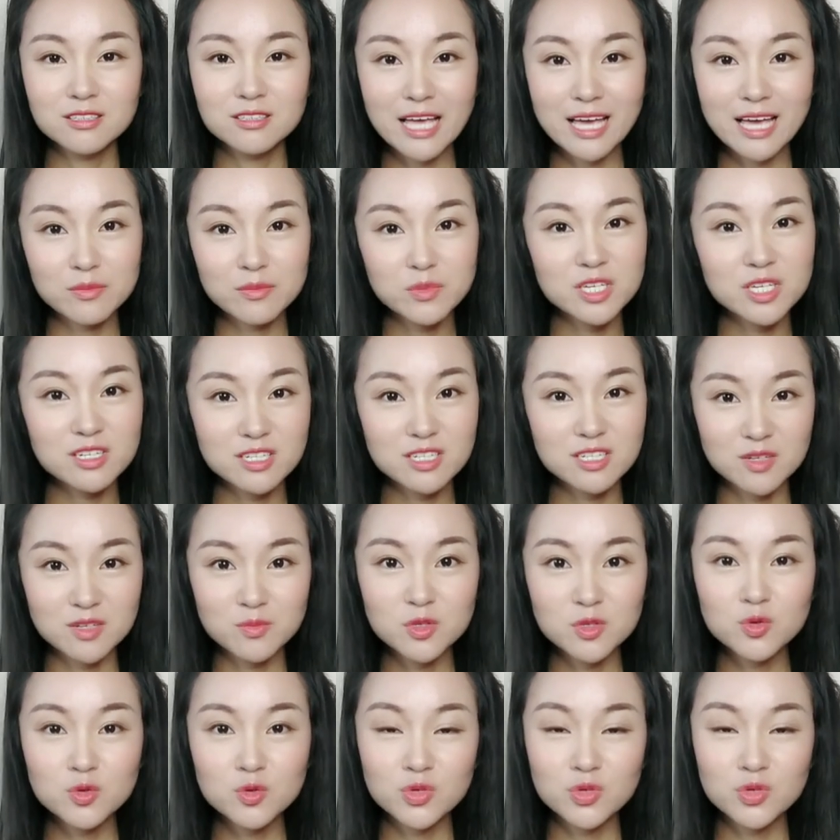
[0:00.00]
他们的神
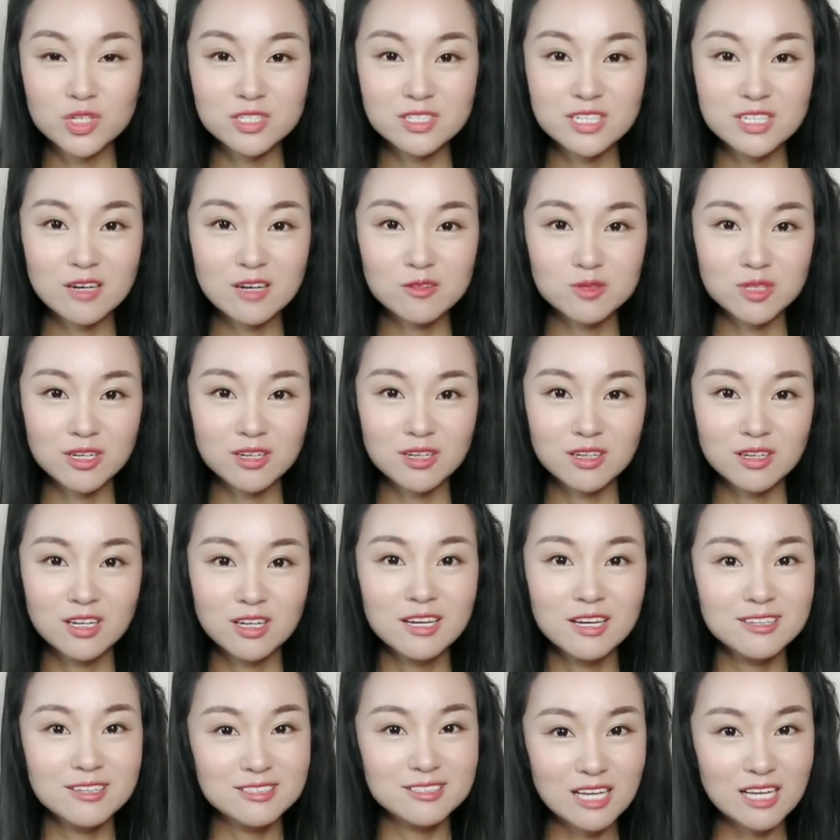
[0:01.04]
秘学校呢，
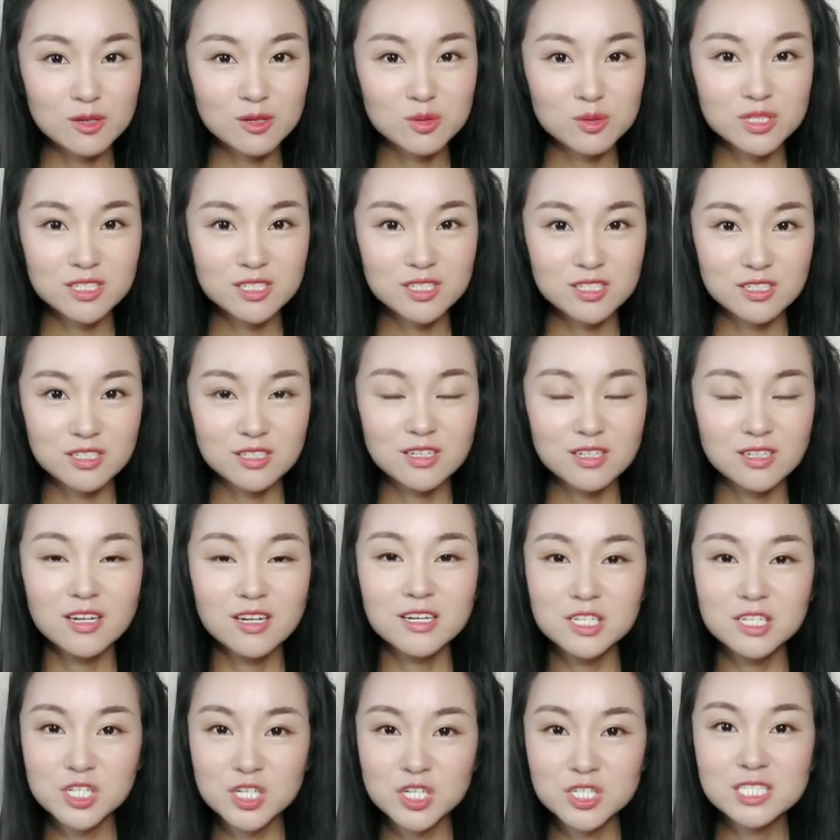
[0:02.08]
当时。
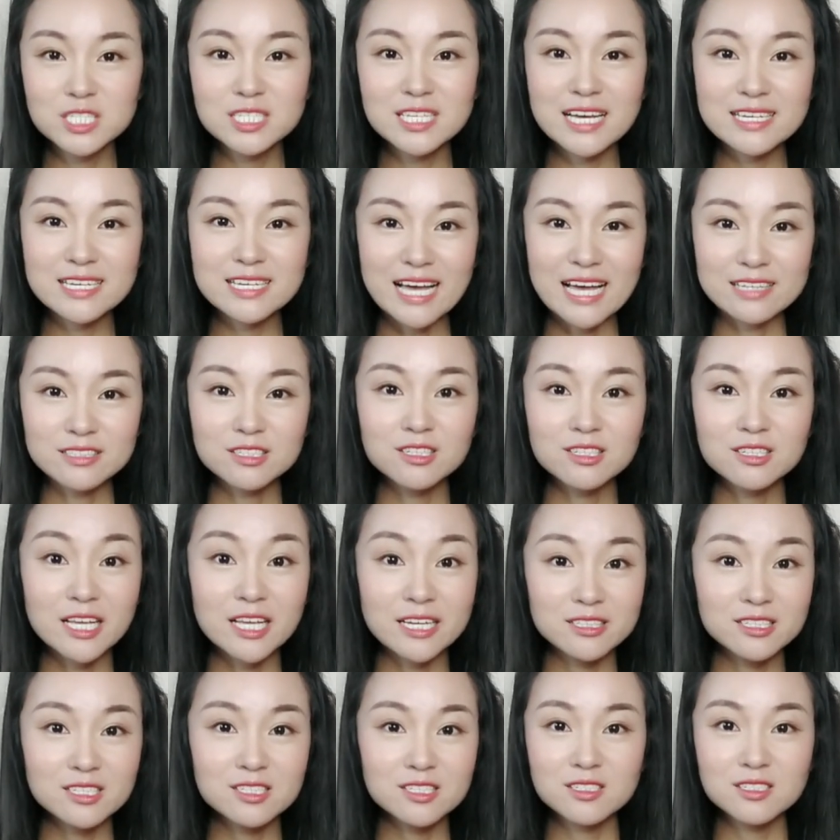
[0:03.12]
设置在亚特
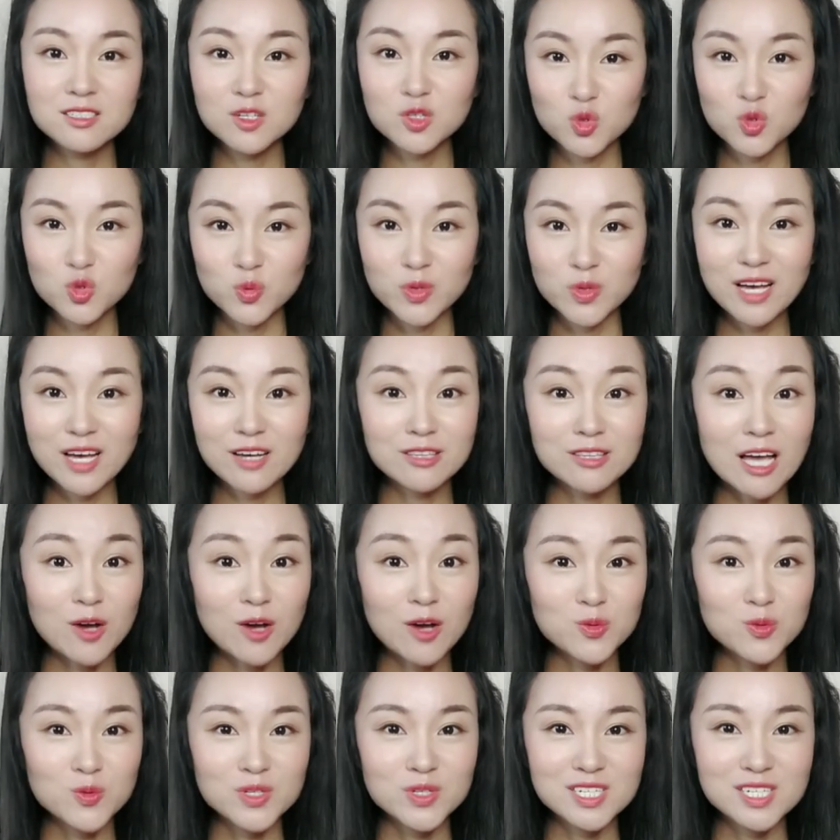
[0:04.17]
兰蒂斯的主要
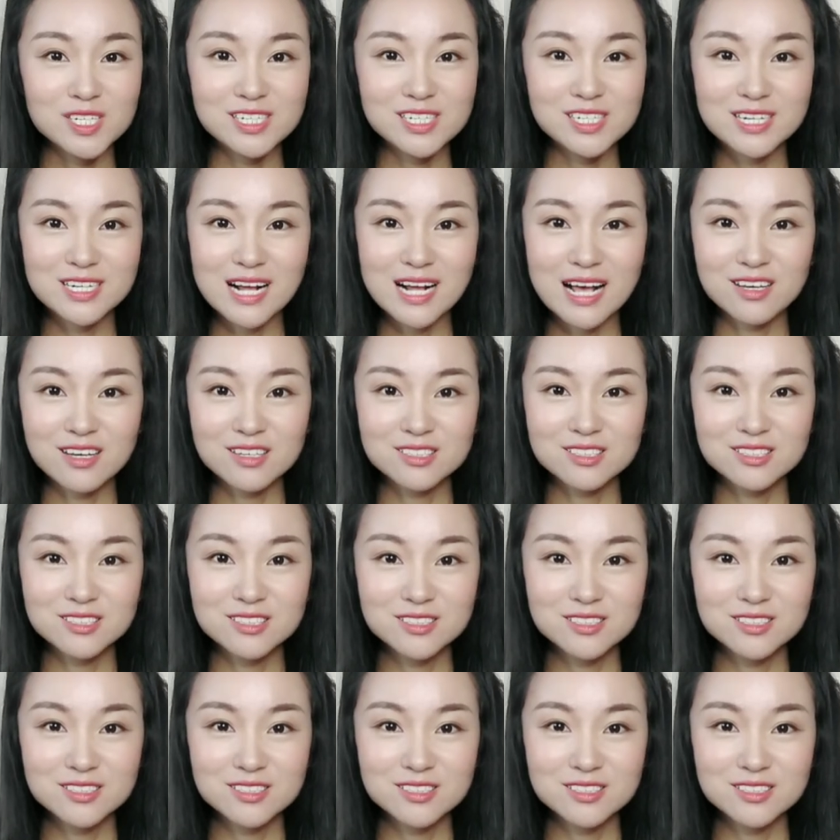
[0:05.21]
岛屿之上，